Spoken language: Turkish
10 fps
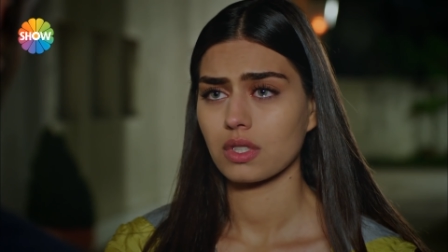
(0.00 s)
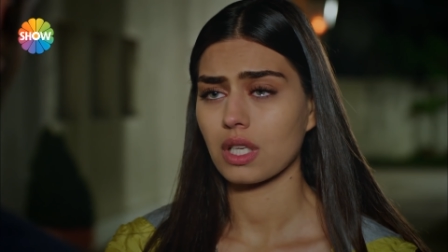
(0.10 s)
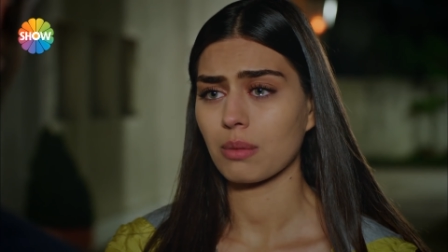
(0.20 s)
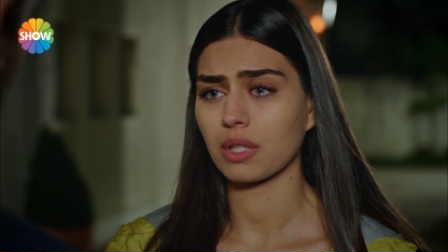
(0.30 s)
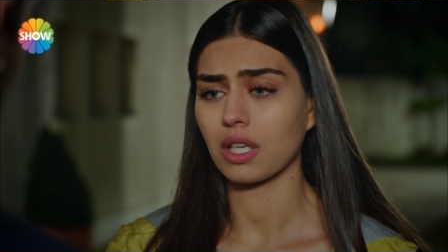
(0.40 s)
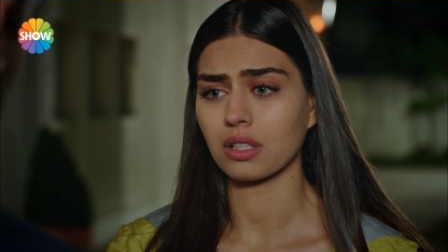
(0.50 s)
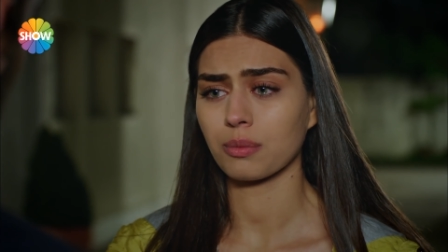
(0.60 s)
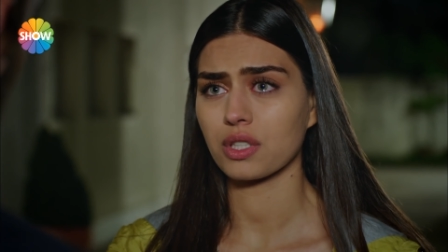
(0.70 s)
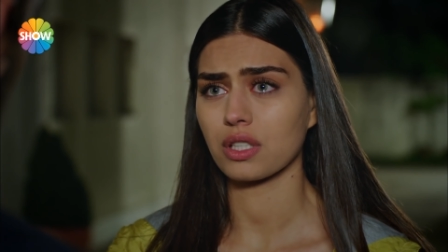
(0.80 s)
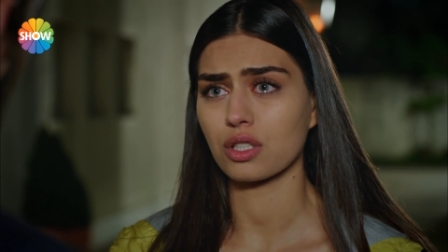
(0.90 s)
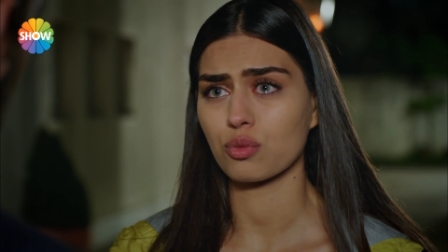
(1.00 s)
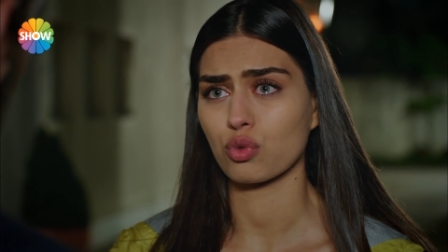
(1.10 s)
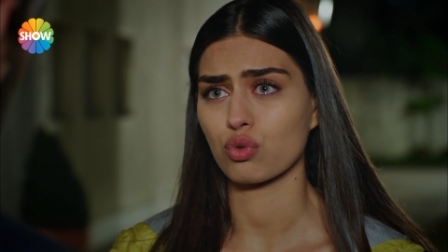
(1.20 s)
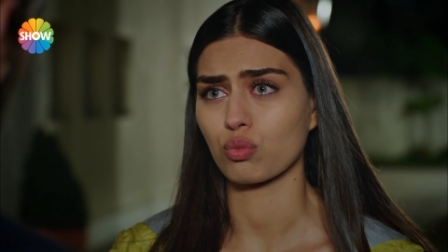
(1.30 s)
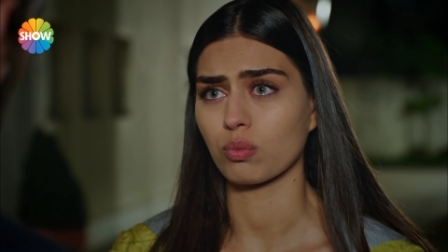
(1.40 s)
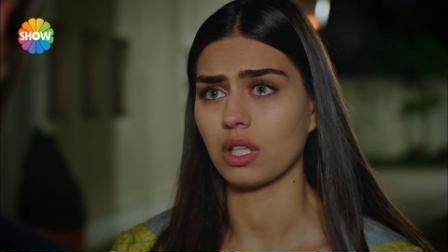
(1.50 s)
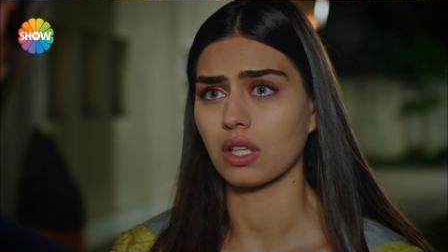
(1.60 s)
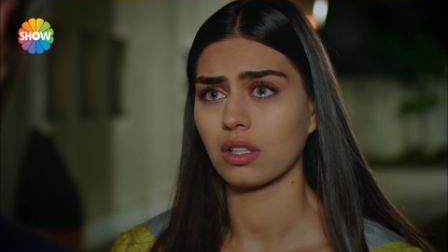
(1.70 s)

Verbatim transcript: Sen beni anlamaya çalışmıyorsun